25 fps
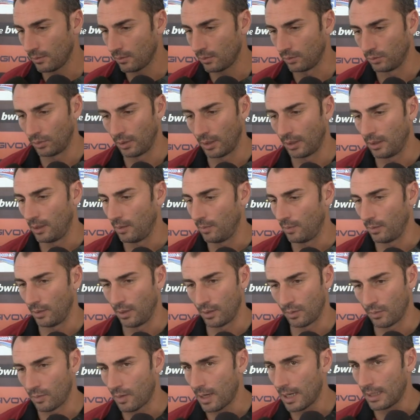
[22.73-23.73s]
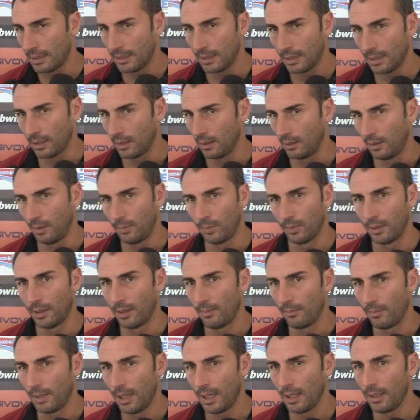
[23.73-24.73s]
conto che tipo di squadra, che tipo di
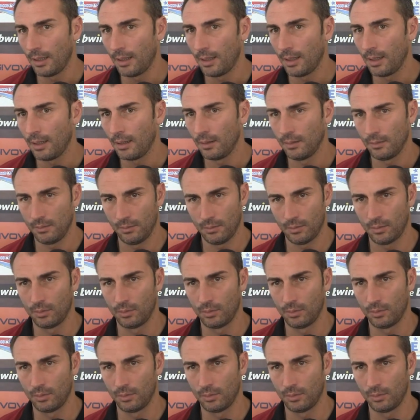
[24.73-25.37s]
ambiente,